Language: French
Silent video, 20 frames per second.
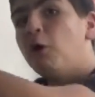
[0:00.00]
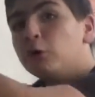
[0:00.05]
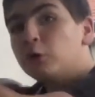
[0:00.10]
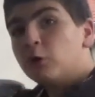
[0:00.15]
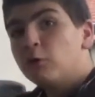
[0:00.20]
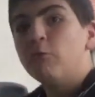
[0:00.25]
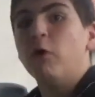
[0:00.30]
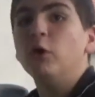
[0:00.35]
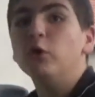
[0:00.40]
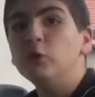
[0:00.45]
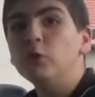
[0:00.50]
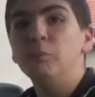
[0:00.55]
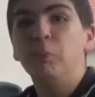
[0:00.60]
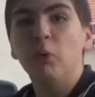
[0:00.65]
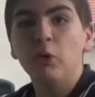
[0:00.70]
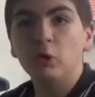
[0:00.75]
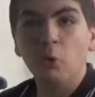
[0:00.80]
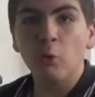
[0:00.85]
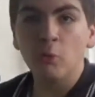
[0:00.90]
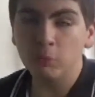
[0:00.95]
au devant du
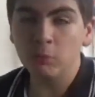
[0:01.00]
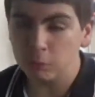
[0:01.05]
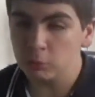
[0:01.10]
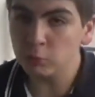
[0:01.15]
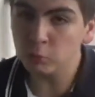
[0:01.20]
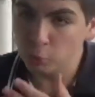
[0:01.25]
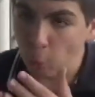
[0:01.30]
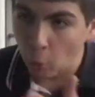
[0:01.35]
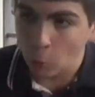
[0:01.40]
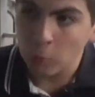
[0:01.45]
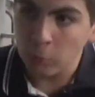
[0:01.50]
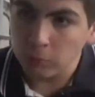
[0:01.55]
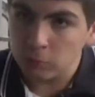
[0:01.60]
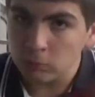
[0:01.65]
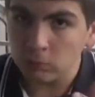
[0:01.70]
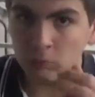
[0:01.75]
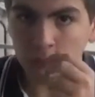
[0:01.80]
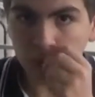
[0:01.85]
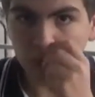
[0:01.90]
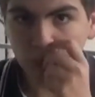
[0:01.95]
peloton. Non,
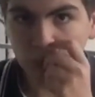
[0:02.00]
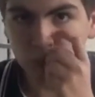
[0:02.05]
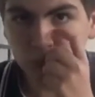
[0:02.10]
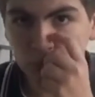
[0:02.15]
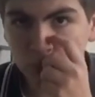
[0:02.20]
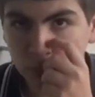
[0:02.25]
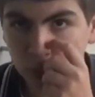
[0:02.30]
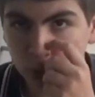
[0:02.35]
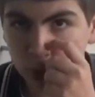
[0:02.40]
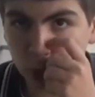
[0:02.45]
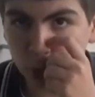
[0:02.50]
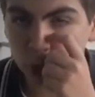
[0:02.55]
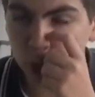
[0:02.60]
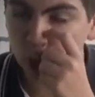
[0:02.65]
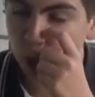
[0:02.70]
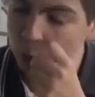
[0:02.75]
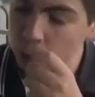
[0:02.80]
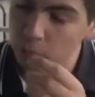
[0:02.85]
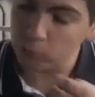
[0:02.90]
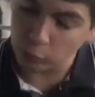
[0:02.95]

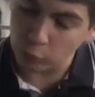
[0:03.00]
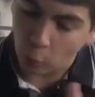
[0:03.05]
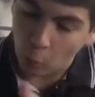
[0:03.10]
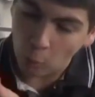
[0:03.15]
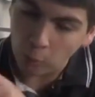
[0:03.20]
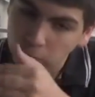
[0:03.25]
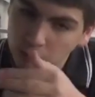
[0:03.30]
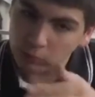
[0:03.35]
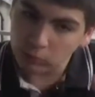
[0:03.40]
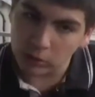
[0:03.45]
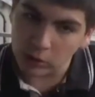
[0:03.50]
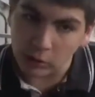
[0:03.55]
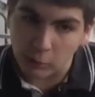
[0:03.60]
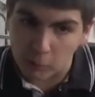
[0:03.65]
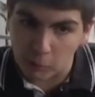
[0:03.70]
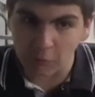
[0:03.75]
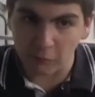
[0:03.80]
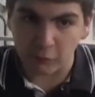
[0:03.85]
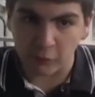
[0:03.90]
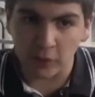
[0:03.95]
Surtout, non, ils l'ont
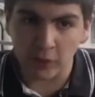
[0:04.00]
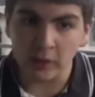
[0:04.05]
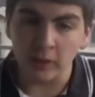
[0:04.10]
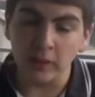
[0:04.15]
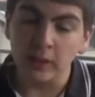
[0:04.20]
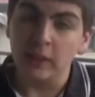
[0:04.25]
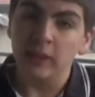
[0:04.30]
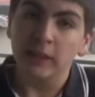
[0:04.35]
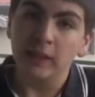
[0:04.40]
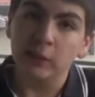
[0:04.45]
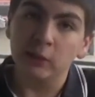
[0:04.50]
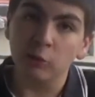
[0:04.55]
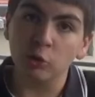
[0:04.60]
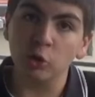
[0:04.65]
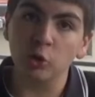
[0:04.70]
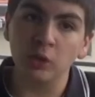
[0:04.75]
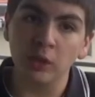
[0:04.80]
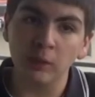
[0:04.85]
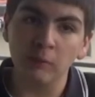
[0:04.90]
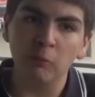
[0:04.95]
pas fait. Ils ont
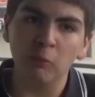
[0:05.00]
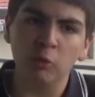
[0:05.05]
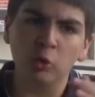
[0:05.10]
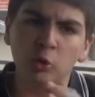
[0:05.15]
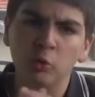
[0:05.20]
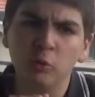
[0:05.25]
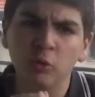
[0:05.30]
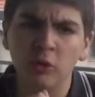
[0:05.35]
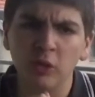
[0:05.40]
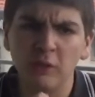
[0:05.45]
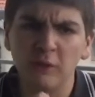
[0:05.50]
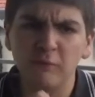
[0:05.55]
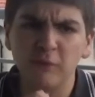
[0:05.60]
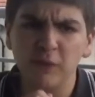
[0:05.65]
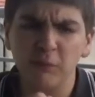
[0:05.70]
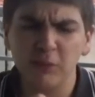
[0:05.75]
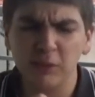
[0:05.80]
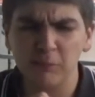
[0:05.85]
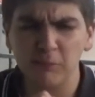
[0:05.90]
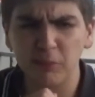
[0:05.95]
shooté, bon, Julien
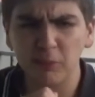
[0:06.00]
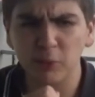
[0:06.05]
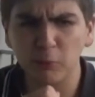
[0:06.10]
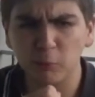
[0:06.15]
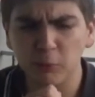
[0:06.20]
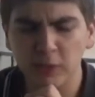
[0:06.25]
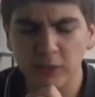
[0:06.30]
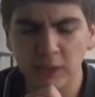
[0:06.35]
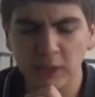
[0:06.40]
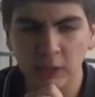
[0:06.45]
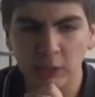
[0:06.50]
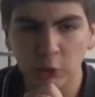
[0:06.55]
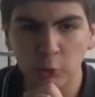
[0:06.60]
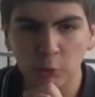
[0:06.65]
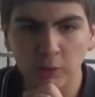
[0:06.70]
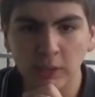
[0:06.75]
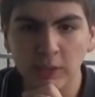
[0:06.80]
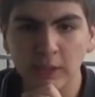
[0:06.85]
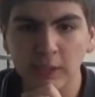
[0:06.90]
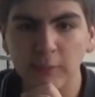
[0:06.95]
filmé. je sais pas trop s'il a
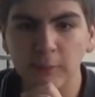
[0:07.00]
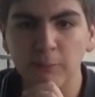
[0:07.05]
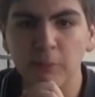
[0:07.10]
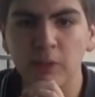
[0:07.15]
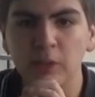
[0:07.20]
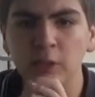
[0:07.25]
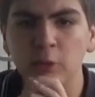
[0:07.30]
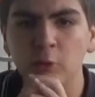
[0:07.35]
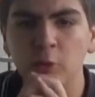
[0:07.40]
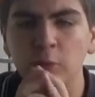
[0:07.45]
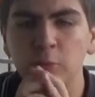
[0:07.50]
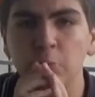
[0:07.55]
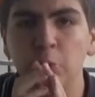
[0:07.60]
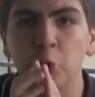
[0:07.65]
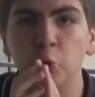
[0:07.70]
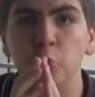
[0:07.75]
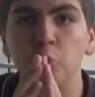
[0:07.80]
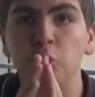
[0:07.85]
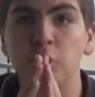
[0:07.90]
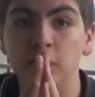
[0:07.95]
shooté, s'il paraît, il n'aurait pas
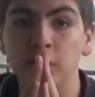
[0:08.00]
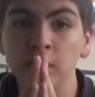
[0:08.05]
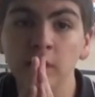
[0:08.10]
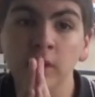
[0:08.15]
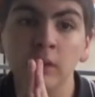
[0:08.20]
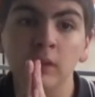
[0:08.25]
shooté.